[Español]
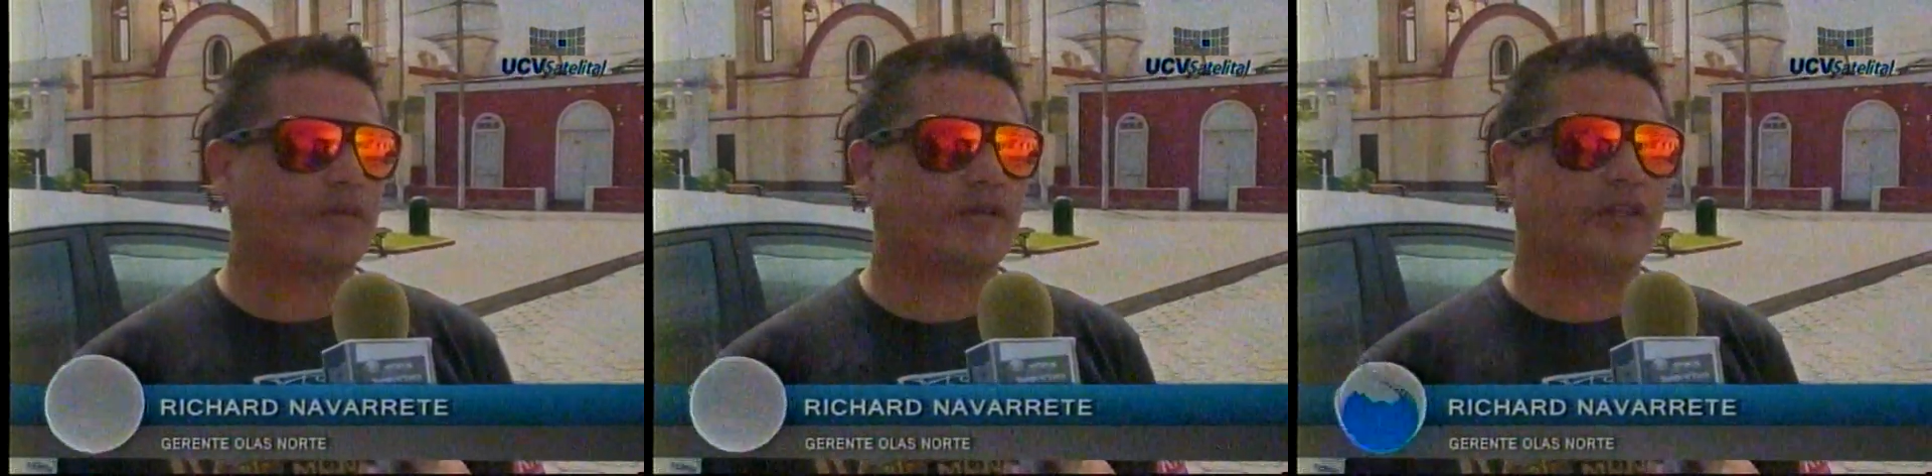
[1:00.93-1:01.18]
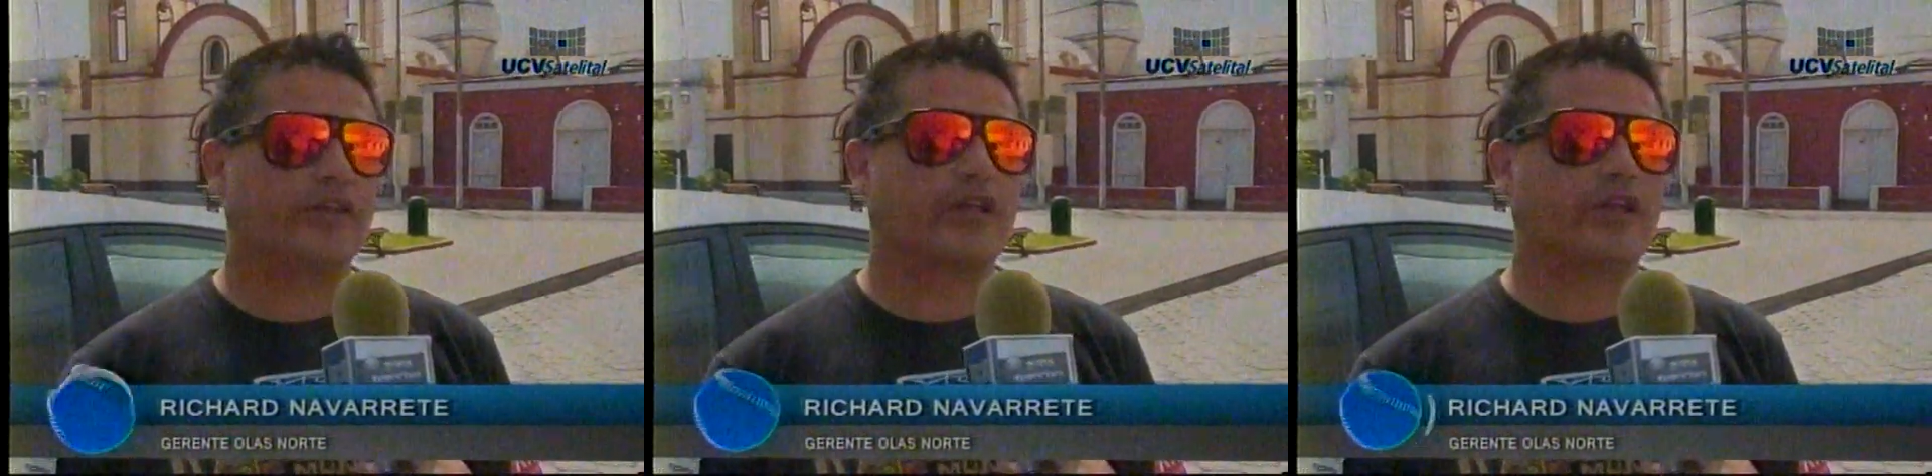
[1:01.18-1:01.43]

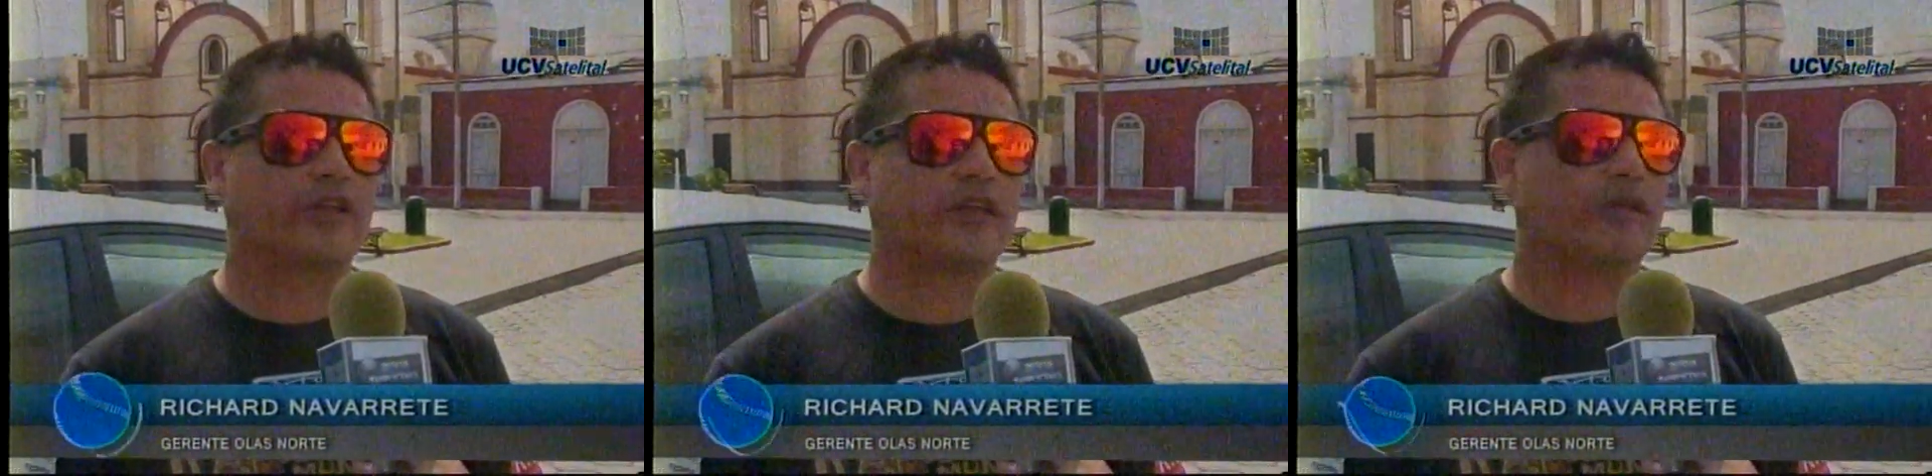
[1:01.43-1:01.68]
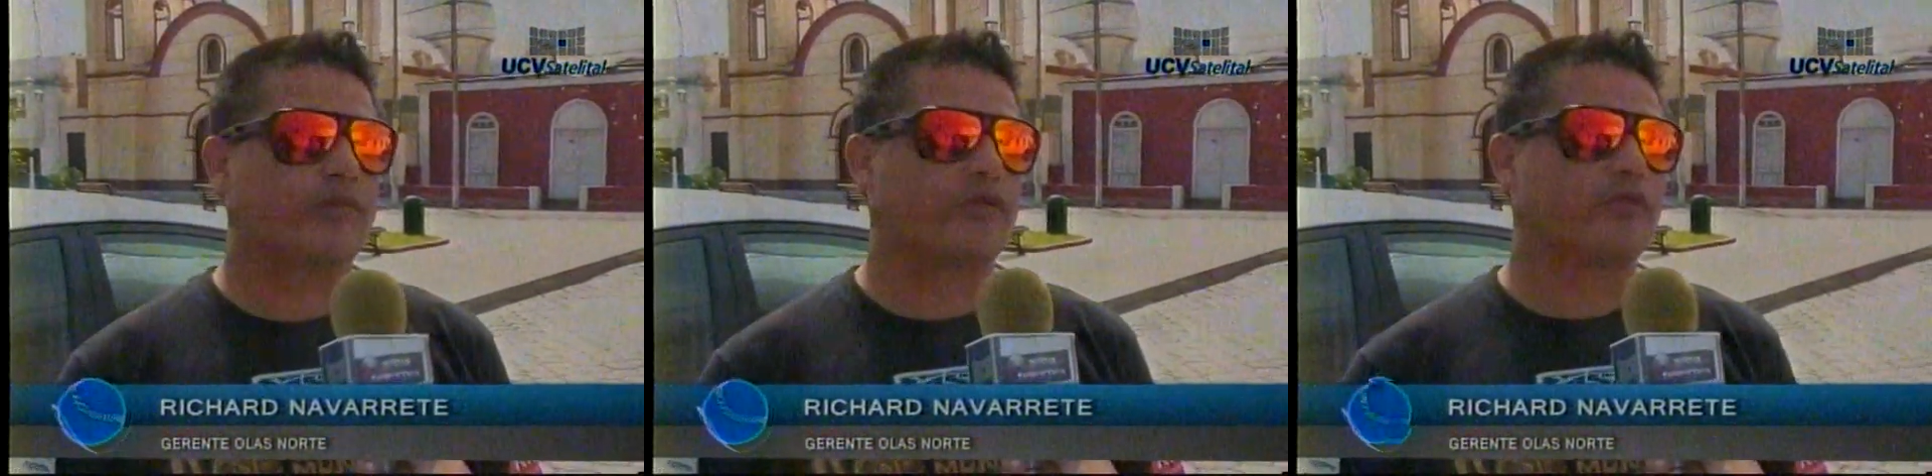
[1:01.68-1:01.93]
tratar de
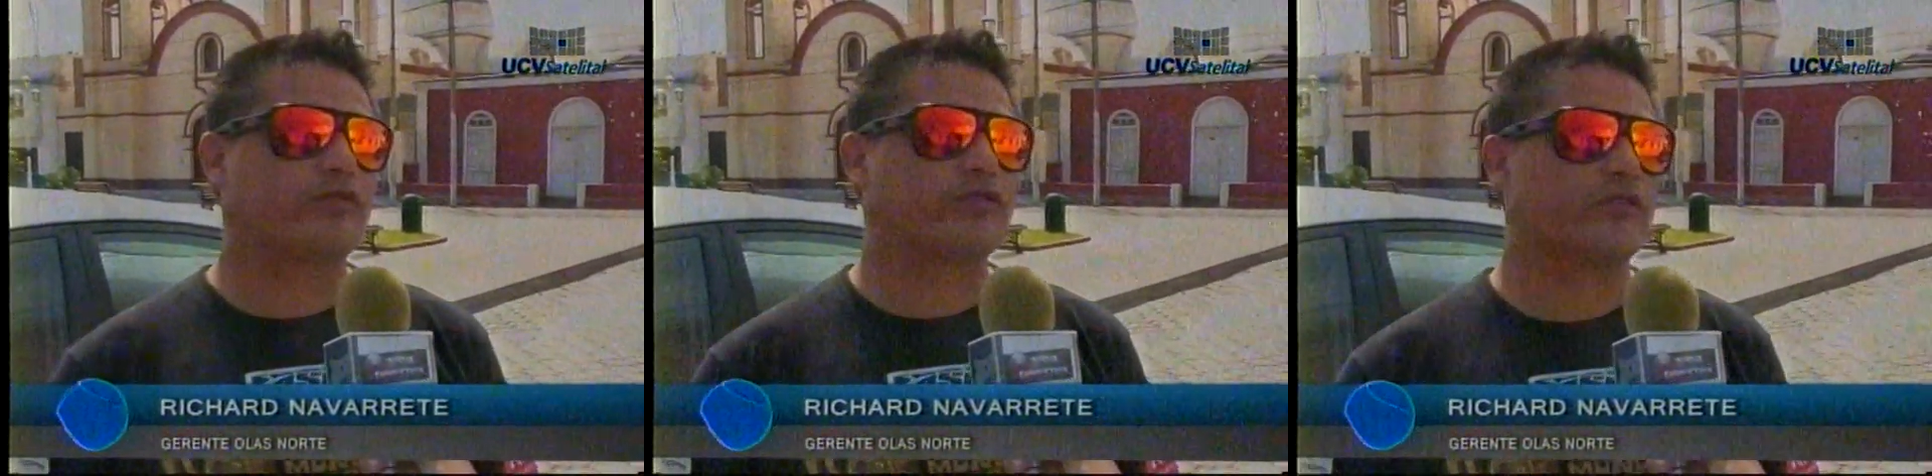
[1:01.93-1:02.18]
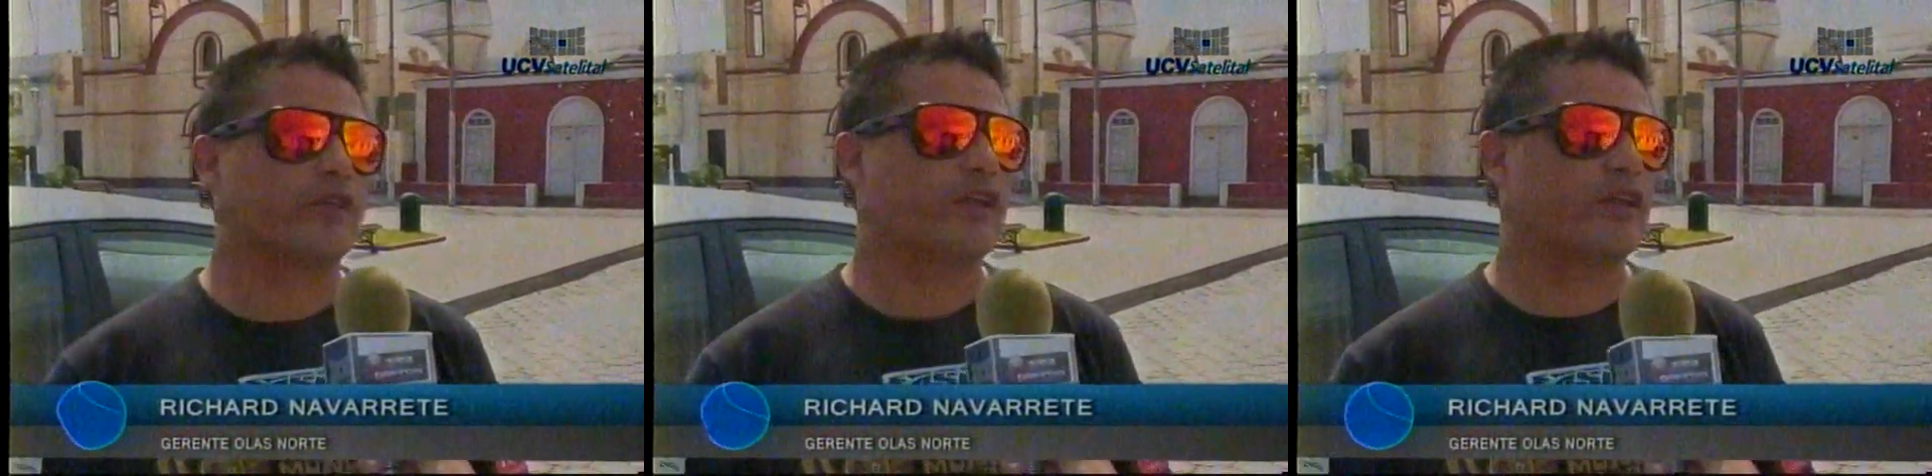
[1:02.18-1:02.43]

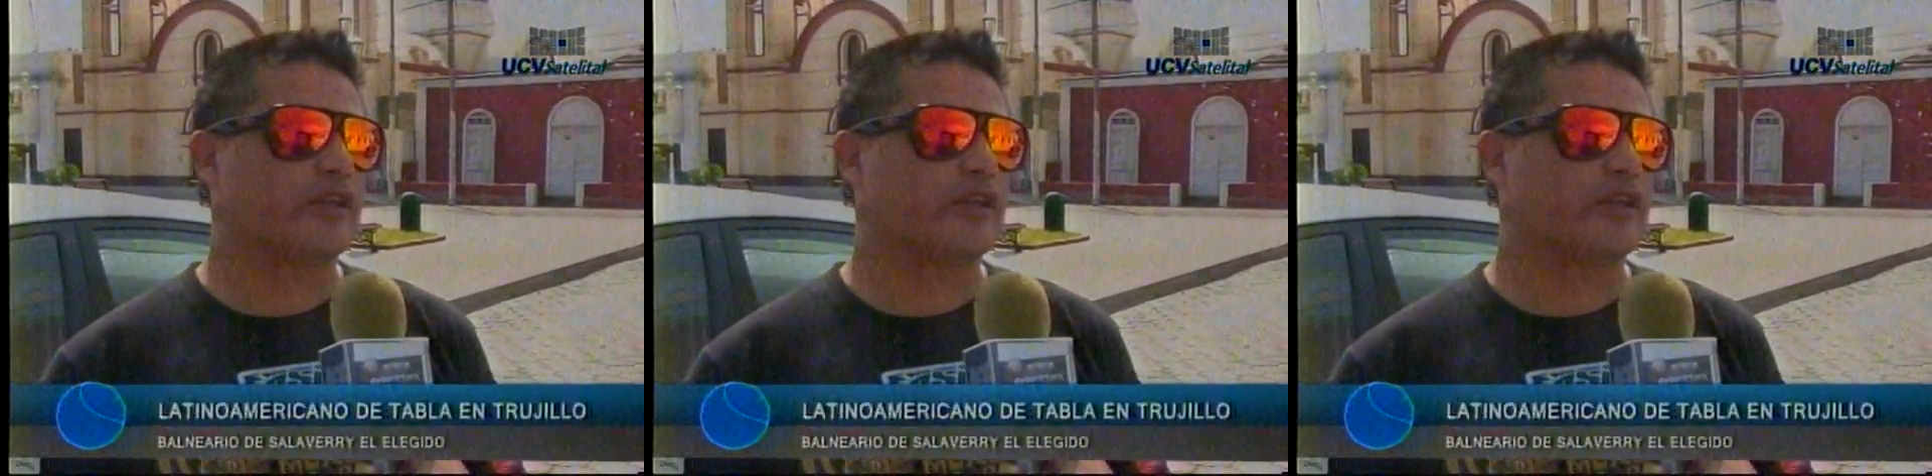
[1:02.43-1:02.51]
promocionar